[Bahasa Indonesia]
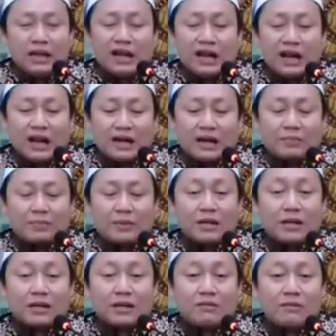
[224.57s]
Kenapa?
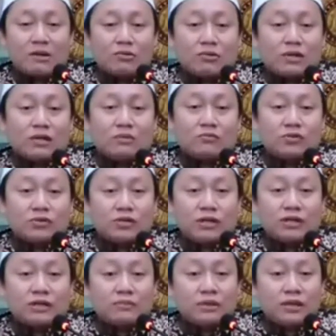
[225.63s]
Karena waktu dalam wisi
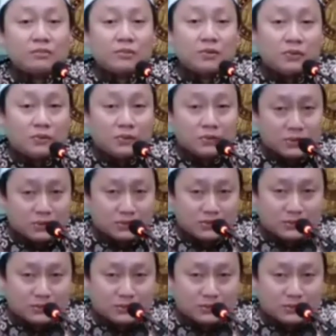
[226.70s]
kita banyak mau mengungut.